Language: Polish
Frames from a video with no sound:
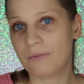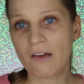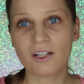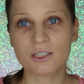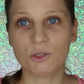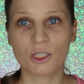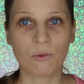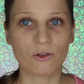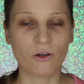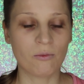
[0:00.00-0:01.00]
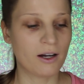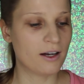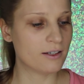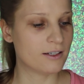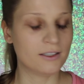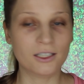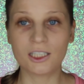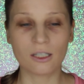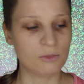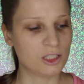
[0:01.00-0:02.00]
Efekt mi się podoba,
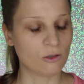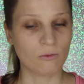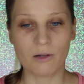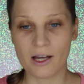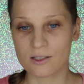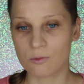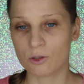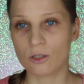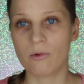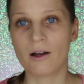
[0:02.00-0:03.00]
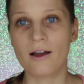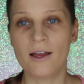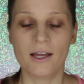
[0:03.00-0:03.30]
krycie mi się bardzo podoba